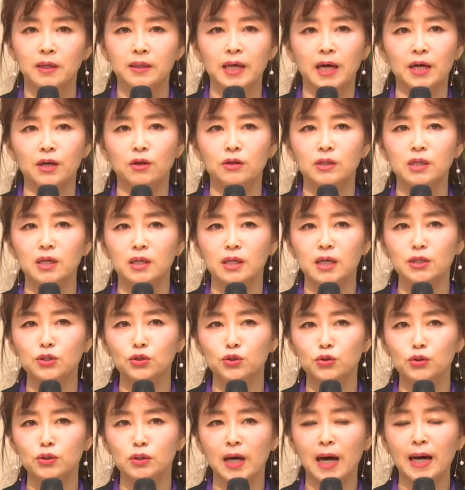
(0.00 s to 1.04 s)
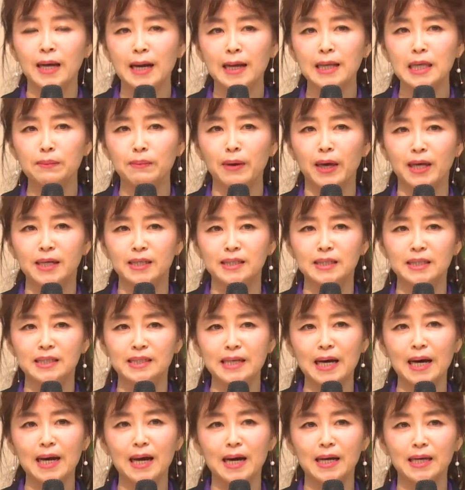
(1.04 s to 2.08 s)
당연히 예수 하나님의 그
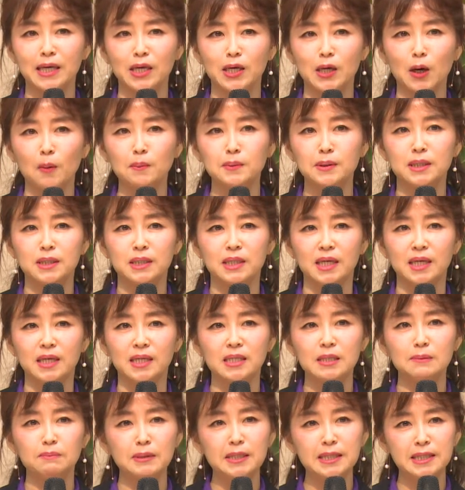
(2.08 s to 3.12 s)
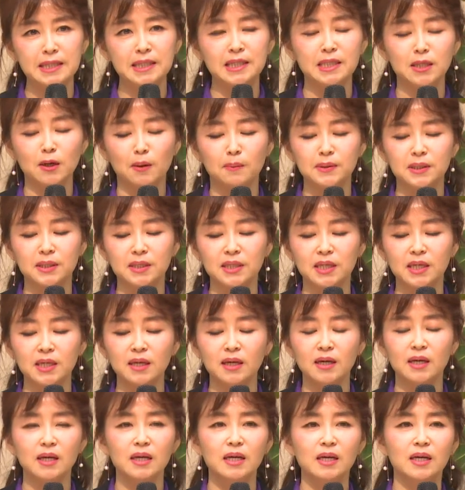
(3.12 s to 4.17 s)
사랑이 없으니 그 빛이
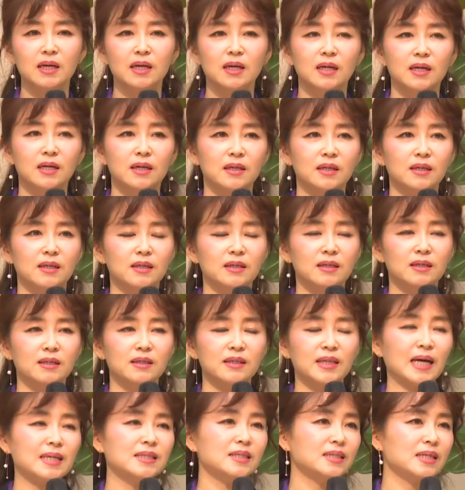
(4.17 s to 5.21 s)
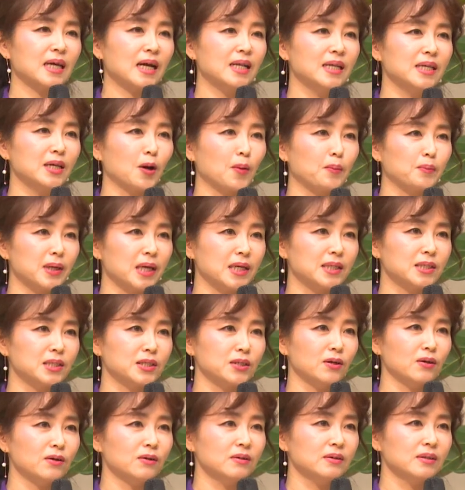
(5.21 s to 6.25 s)
없으니 따뜻할 리
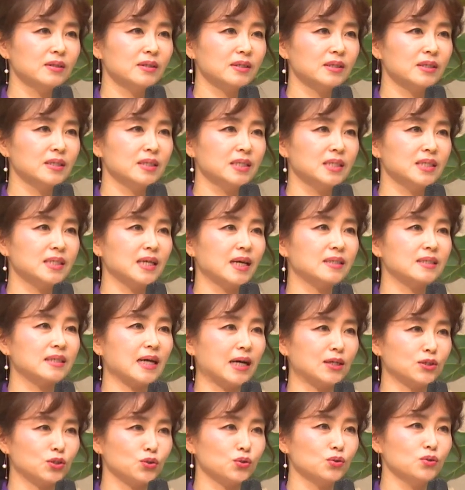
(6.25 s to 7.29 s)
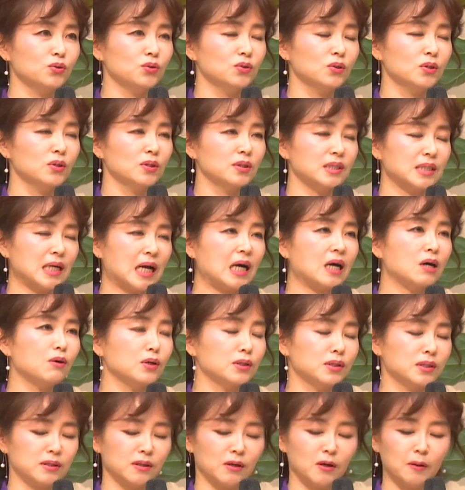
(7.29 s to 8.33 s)
없겠지요. 그 시대는 아주
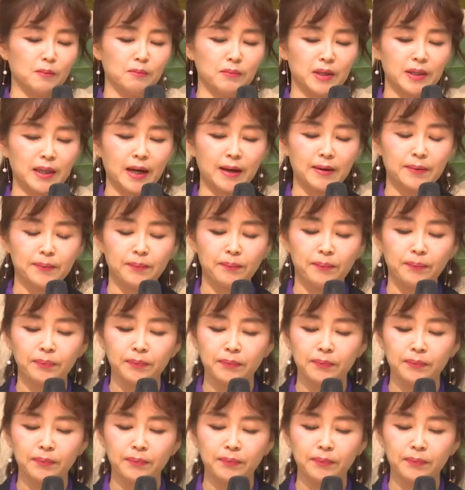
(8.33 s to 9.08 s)
차가웠을 겁니다.